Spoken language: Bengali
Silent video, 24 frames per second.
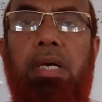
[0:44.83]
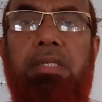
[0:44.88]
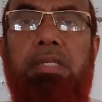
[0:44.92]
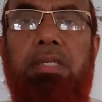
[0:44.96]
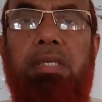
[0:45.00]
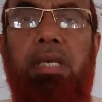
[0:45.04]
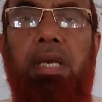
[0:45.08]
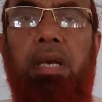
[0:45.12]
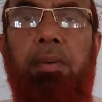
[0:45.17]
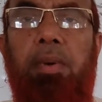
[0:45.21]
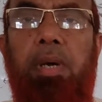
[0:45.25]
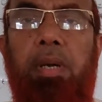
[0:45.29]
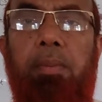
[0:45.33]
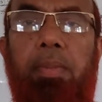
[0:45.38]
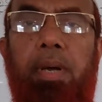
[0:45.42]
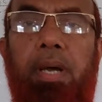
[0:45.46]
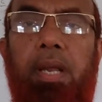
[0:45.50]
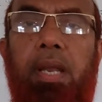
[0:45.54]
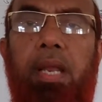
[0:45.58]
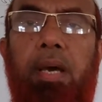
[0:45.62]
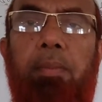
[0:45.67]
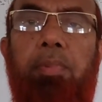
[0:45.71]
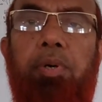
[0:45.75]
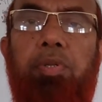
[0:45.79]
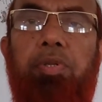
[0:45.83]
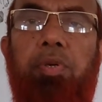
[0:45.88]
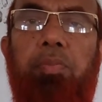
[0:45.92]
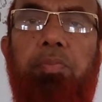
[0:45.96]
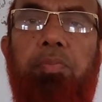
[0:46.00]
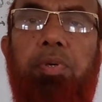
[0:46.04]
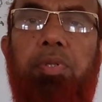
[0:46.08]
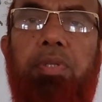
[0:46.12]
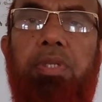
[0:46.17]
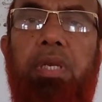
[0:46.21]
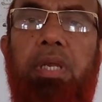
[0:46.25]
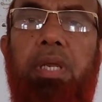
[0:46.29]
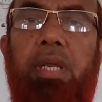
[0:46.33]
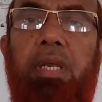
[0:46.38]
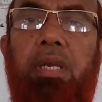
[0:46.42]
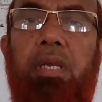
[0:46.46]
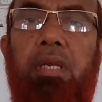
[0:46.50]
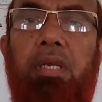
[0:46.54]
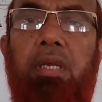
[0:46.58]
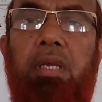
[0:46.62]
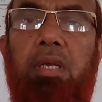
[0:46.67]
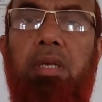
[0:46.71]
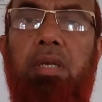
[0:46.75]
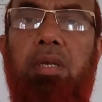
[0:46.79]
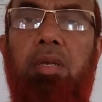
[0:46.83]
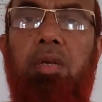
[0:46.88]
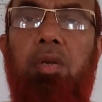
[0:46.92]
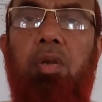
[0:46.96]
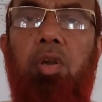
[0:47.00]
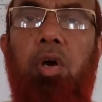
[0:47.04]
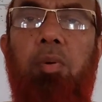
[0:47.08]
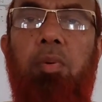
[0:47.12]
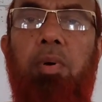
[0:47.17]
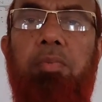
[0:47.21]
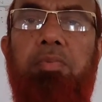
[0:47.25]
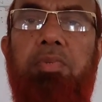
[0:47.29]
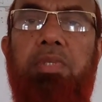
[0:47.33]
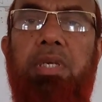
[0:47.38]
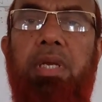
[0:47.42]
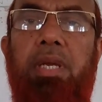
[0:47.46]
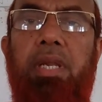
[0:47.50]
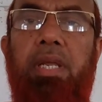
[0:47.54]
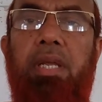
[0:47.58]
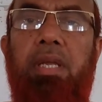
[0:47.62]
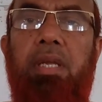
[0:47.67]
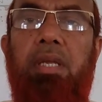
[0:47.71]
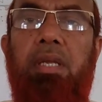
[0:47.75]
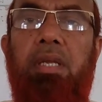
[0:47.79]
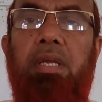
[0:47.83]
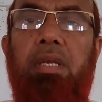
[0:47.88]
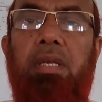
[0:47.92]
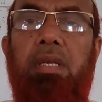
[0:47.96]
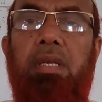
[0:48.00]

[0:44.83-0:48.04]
আজকে আমার বাংলা প্রথম পত্রের নবম শ্রেণী